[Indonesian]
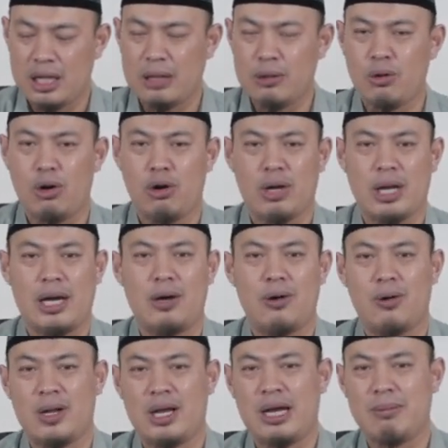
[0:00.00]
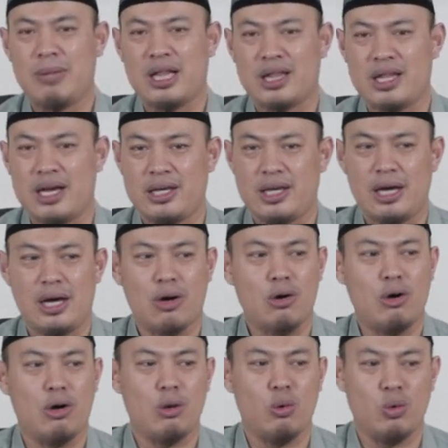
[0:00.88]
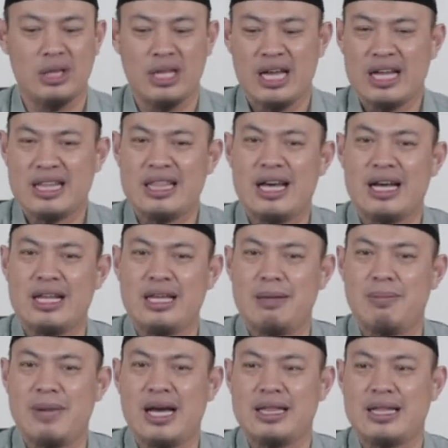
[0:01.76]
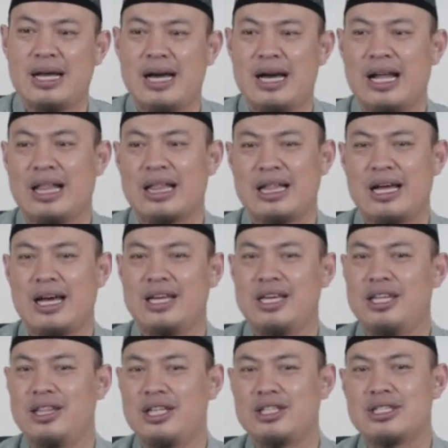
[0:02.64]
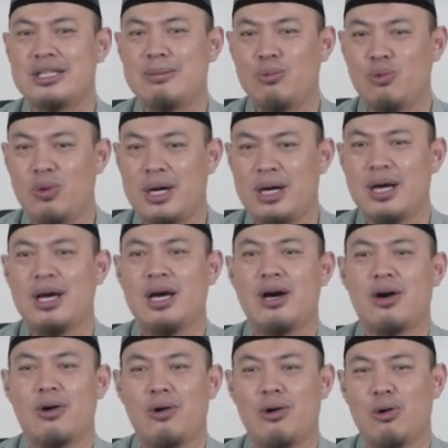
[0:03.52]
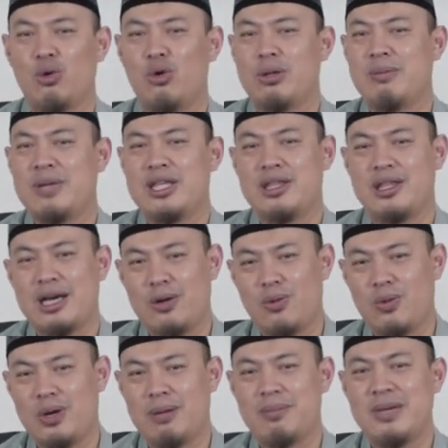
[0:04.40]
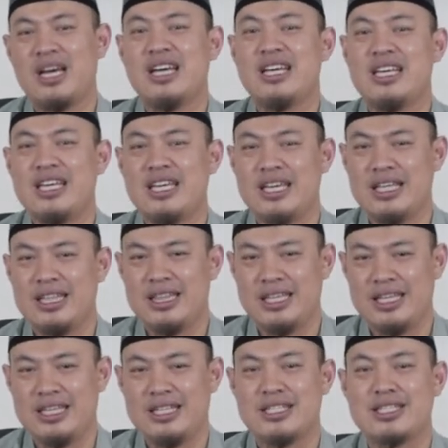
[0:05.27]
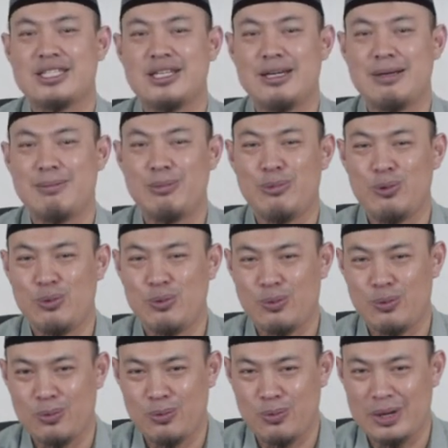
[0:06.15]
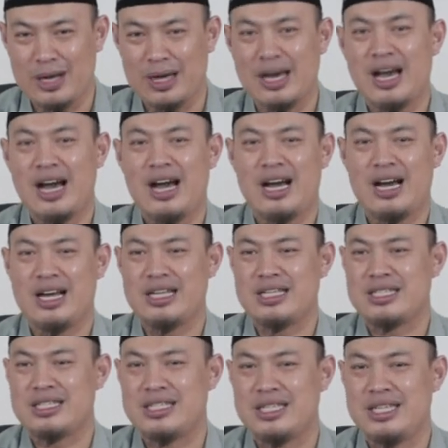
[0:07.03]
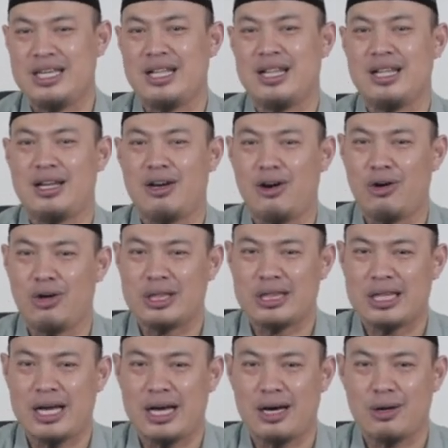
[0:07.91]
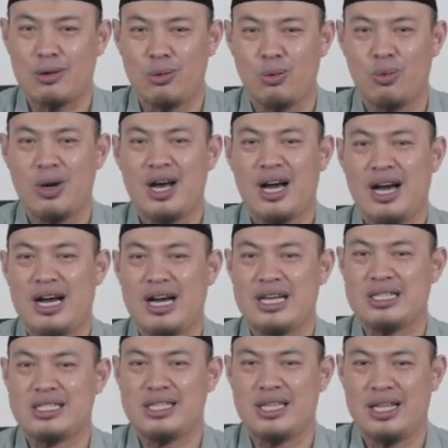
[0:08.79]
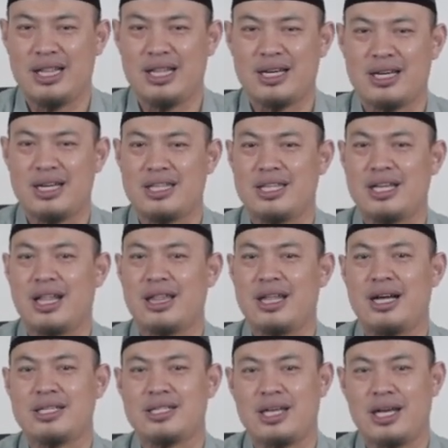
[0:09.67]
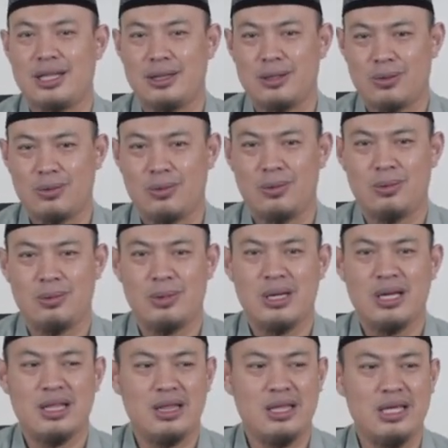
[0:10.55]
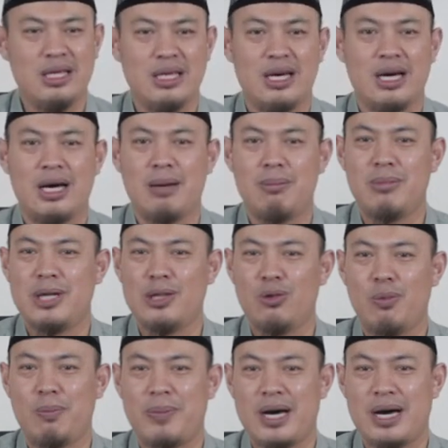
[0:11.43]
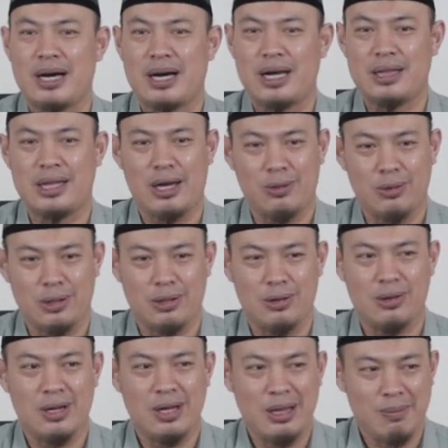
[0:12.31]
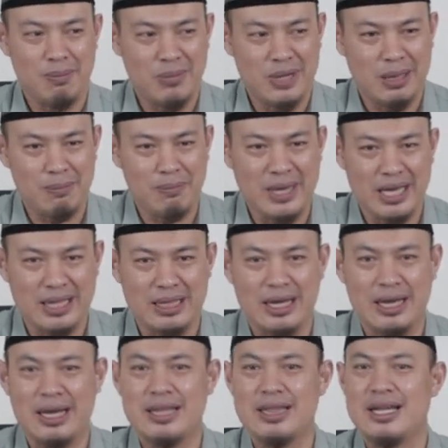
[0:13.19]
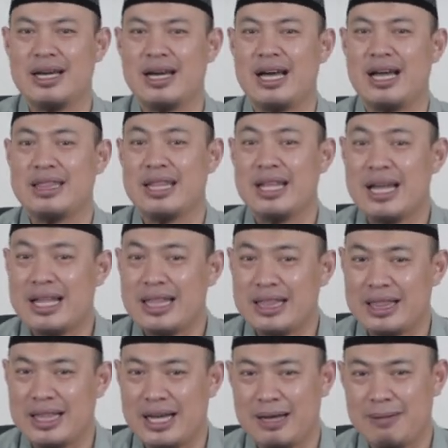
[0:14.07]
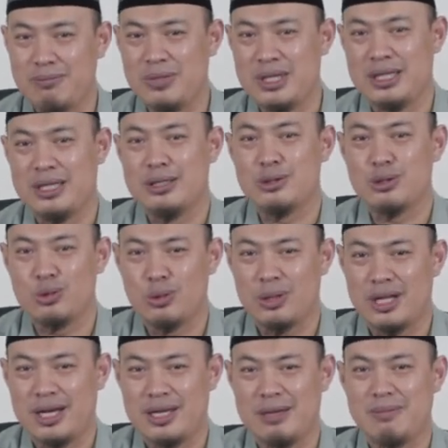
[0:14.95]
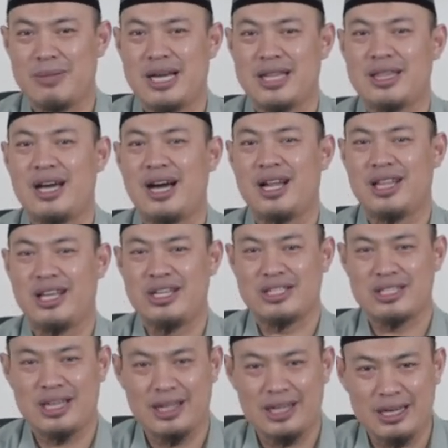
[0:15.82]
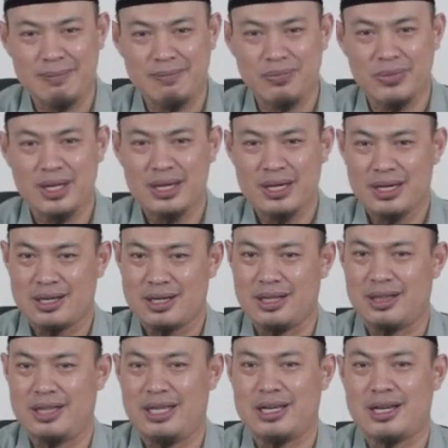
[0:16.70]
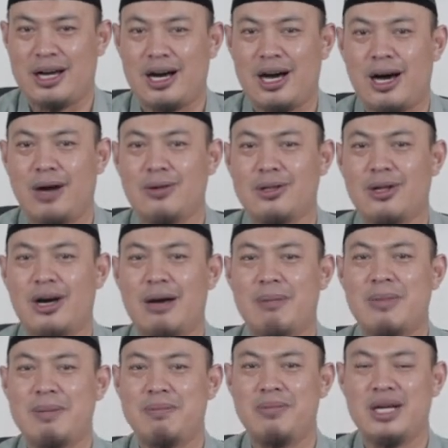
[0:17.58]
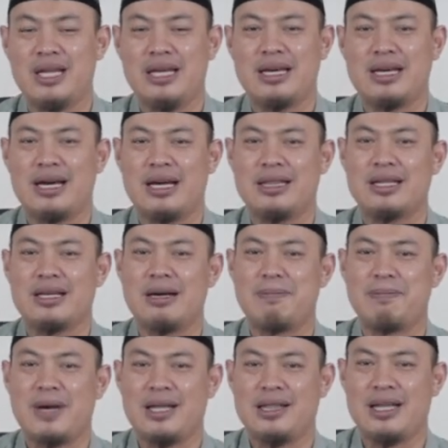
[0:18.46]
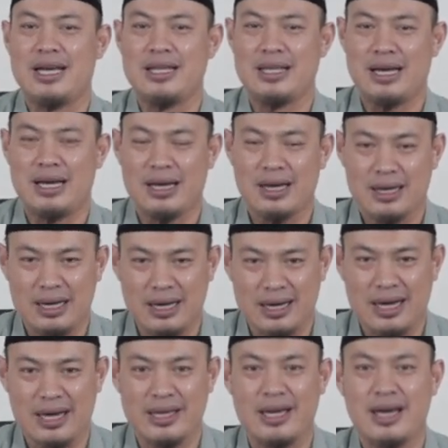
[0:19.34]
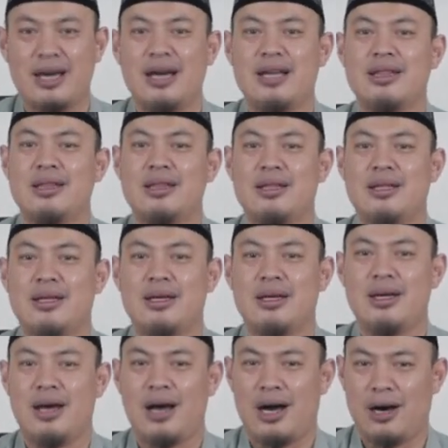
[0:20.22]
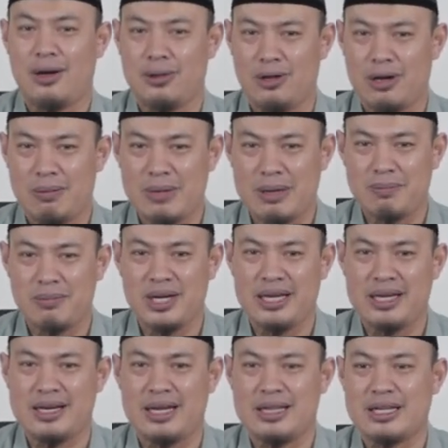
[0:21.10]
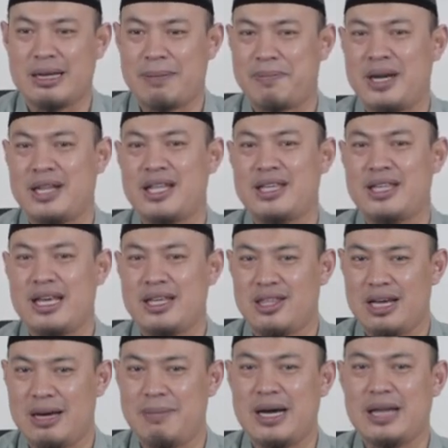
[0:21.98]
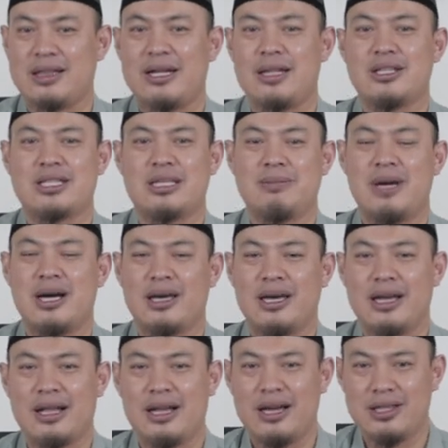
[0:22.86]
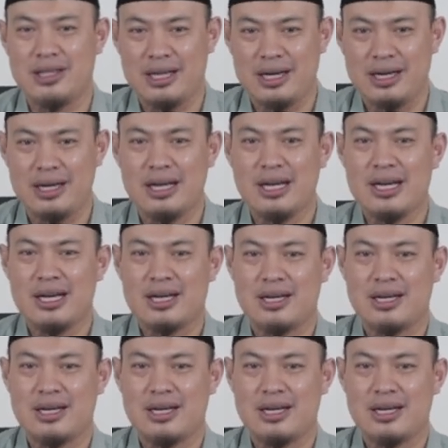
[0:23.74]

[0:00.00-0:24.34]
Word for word: Lalu orang-orang bertanya, korun dari mana harta ini semua? Korun menjawab, ini semua hasil otakku, hasil kecerdasanku. Dia melupakan Allah. Berbeda dengan Nabi Sulaiman alaihissalam ketika Allah memberikan kepadanya kekayaan, Allah memberikan kepadanya jabatan sebagai raja